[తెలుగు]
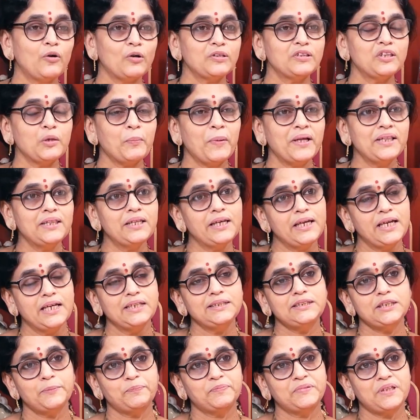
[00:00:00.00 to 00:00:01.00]
కొంతమంది ఏం
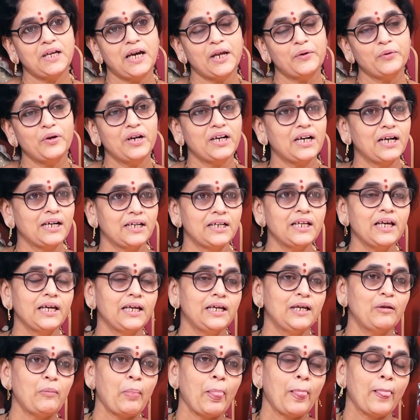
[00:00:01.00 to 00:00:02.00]
చెప్తారు అని అంటే
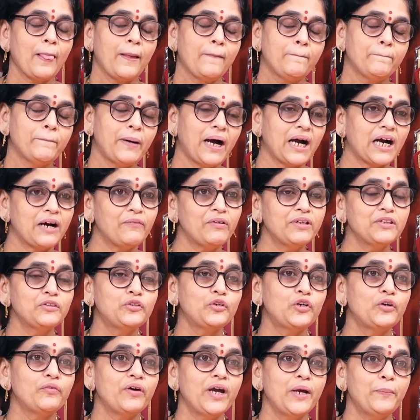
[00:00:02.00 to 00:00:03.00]

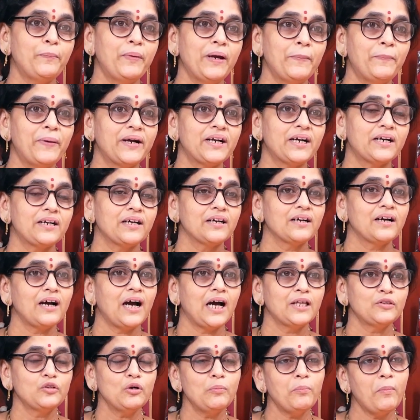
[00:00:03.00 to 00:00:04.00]
భగవంతుడి వైపే పెట్టడం
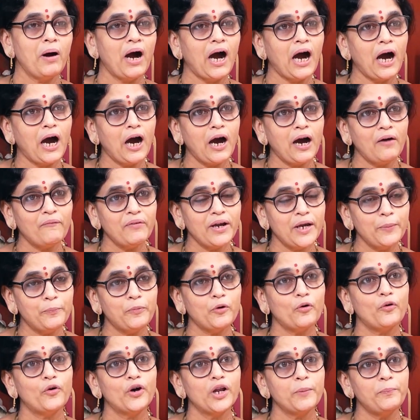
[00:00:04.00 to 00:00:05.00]
కాదు మా వైపు
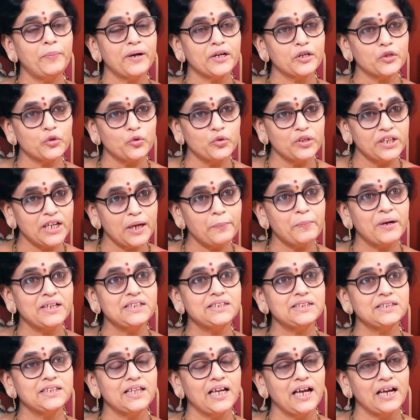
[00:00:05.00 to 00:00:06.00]
కూడా పెట్టుకుంటే
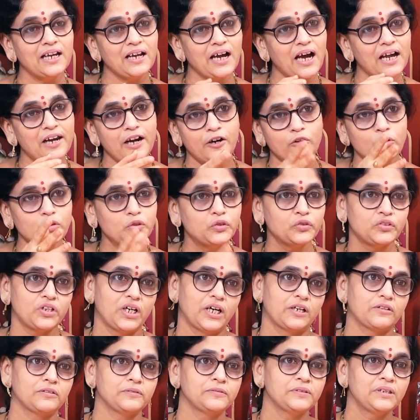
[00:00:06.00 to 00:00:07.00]
మంచిదేనా అని
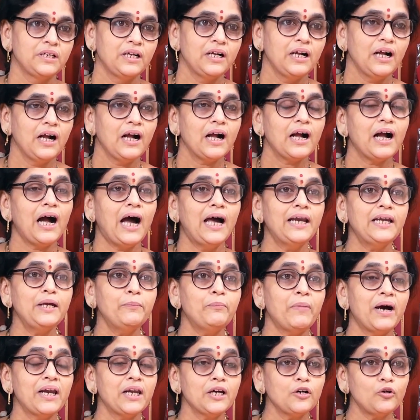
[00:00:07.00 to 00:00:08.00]
అడుగుతున్నారు కానీ
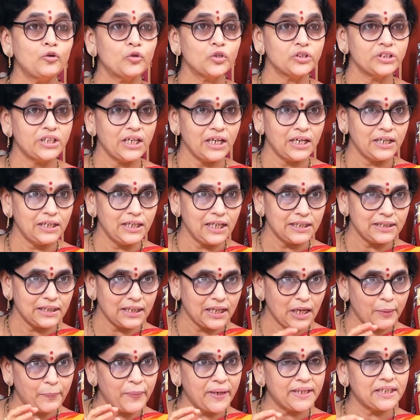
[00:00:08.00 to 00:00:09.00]
మనం
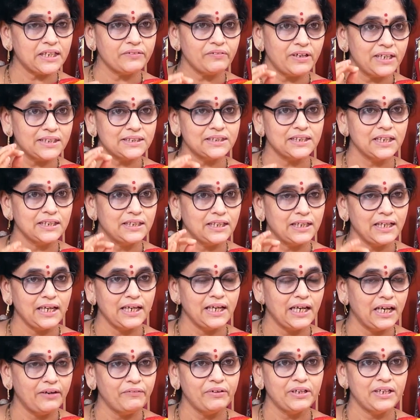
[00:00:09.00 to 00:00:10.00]
కృతజ్ఞతగా పెట్టవలసినది
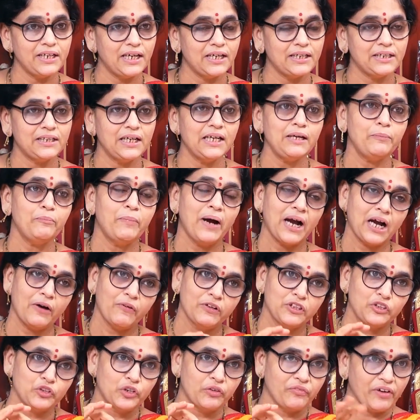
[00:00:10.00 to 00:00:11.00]
ఏమిటి అంటే
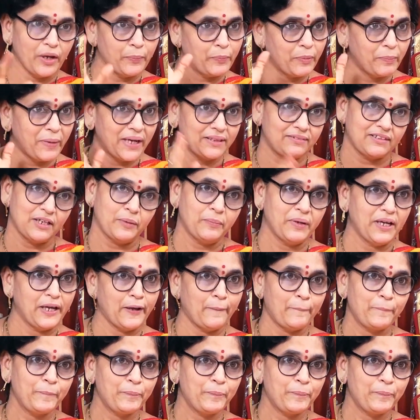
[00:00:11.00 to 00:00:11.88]
భగవంతుడి వైపు మాత్రమే